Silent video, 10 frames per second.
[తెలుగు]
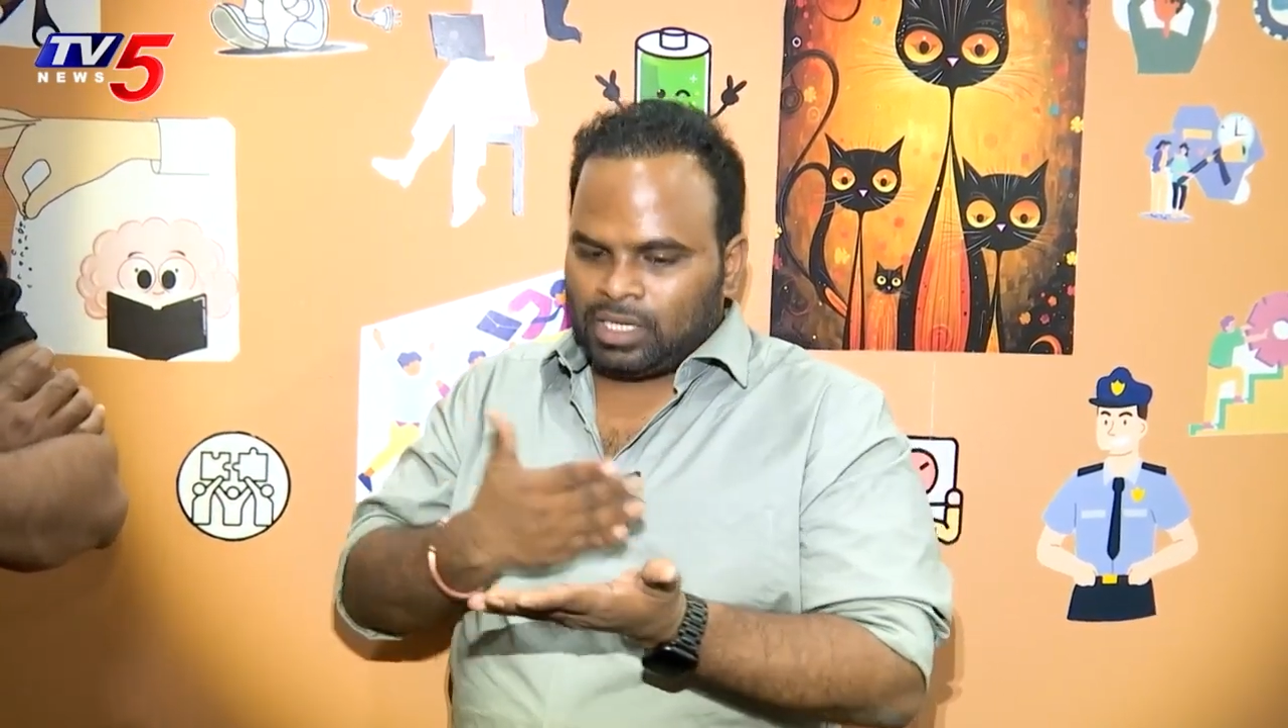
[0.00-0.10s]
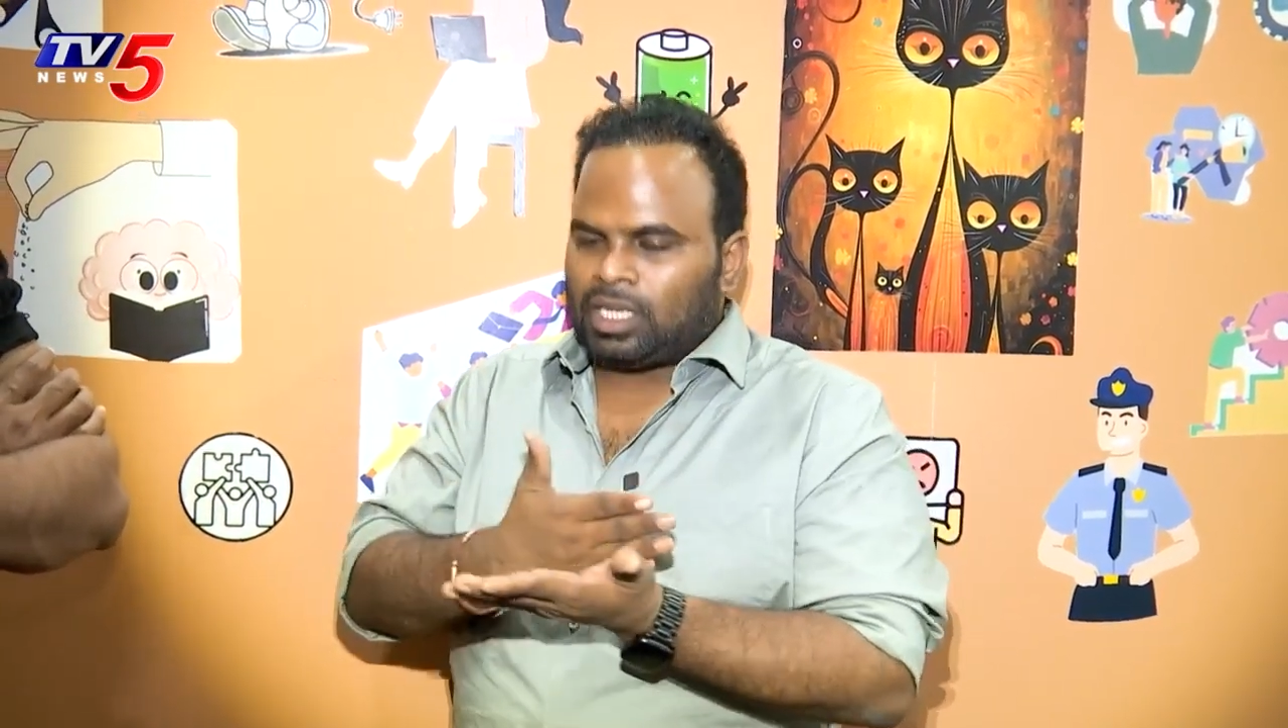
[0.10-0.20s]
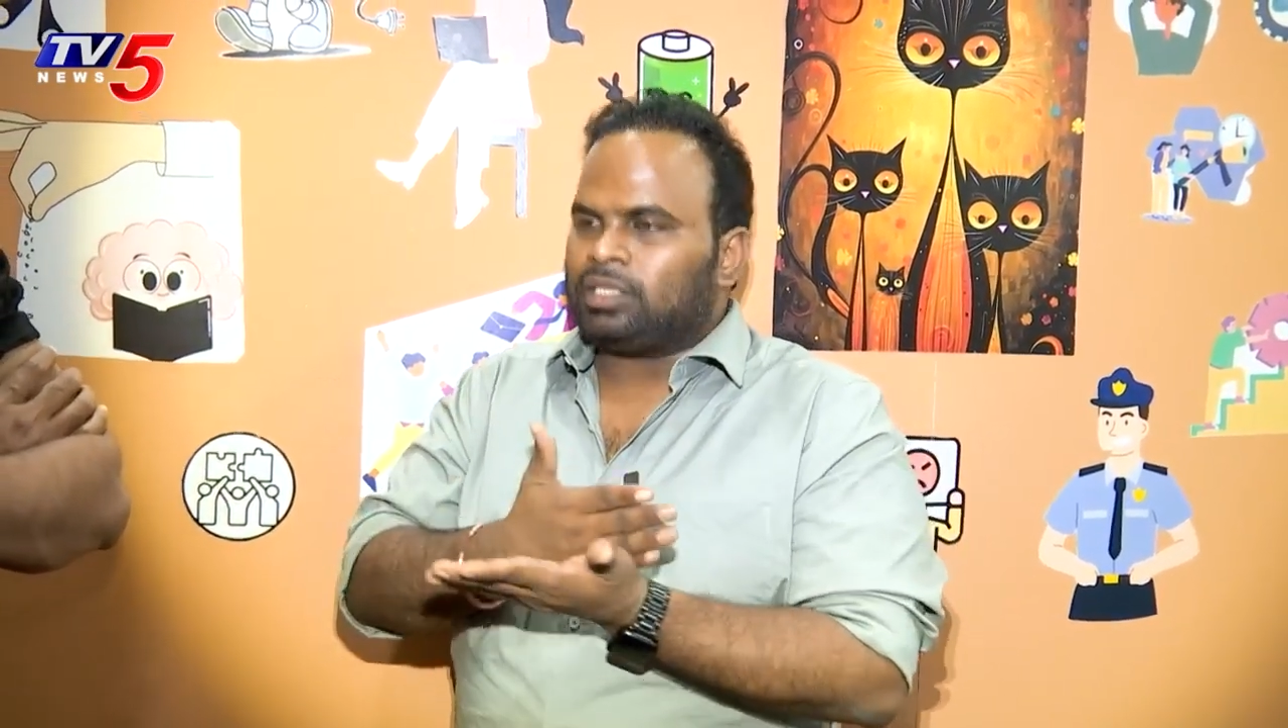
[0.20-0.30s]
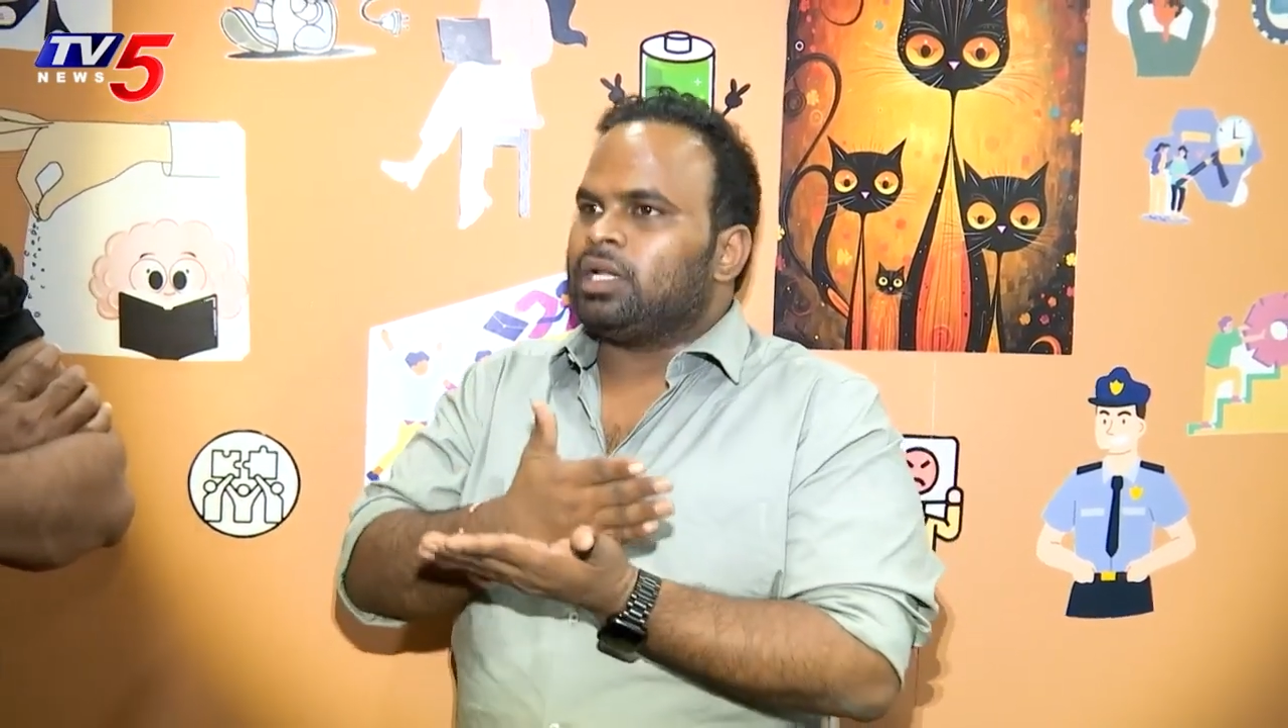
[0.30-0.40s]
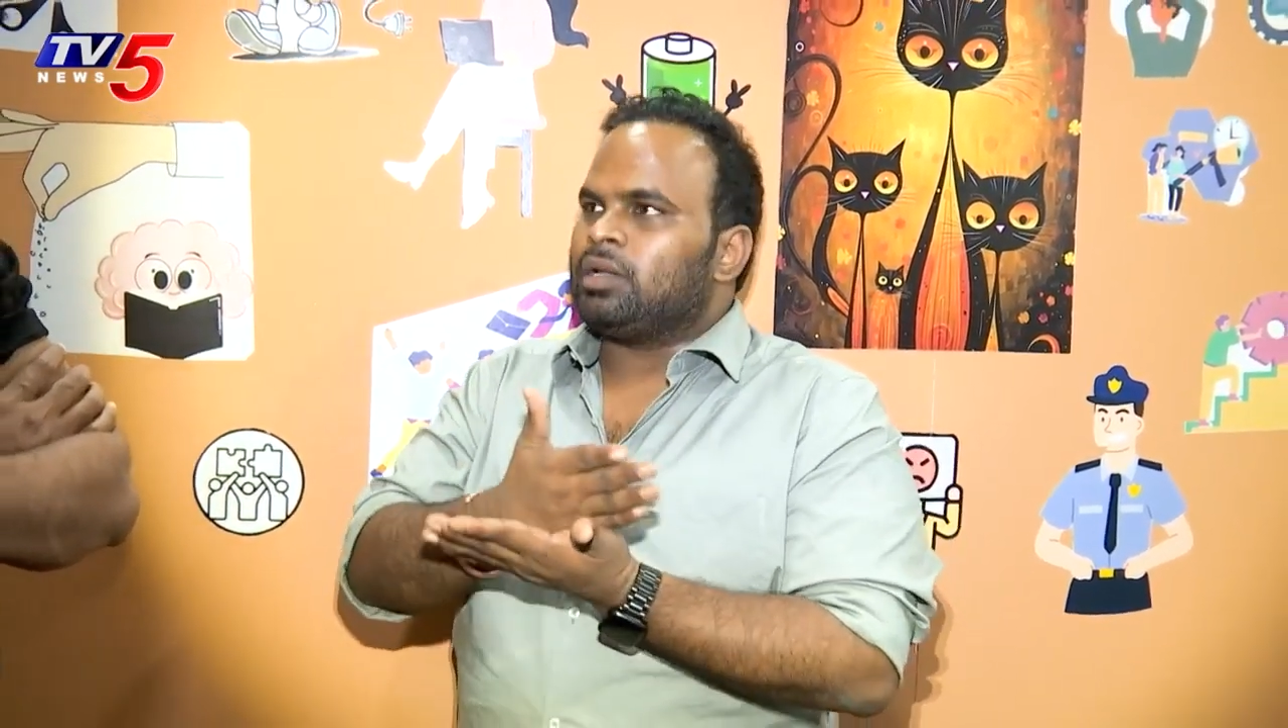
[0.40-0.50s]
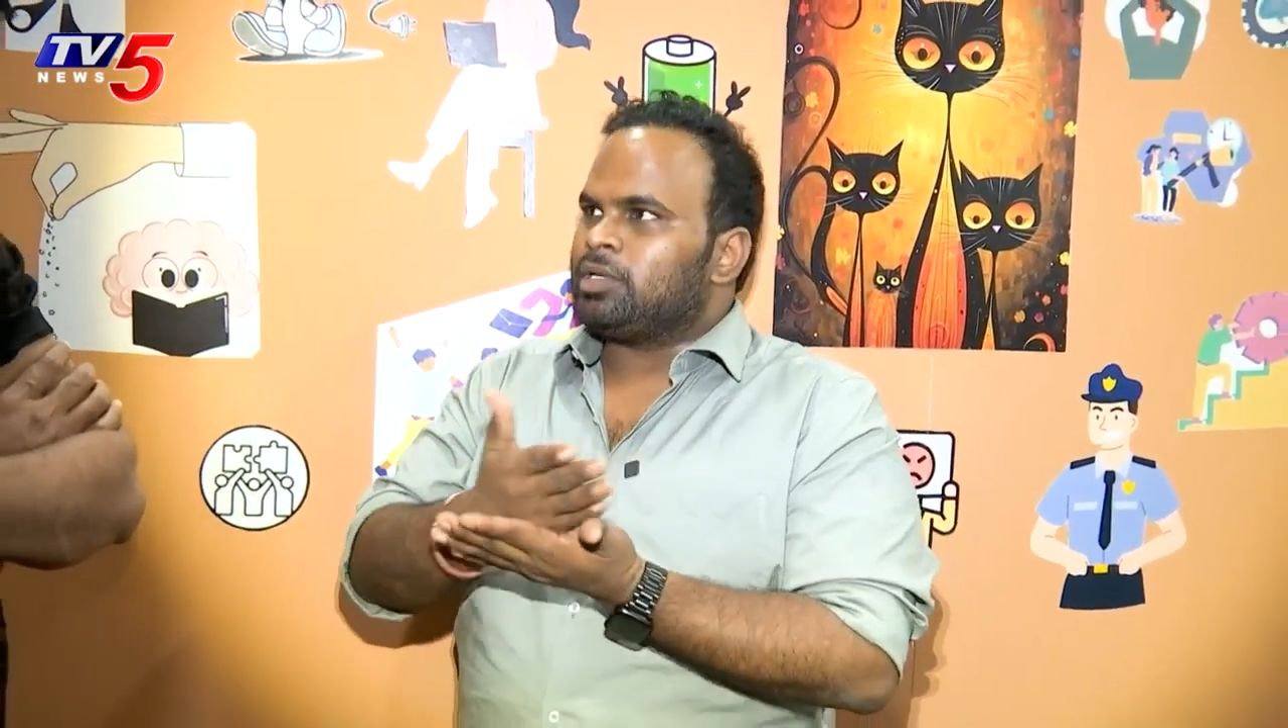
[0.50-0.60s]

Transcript: దానికి అందరికీ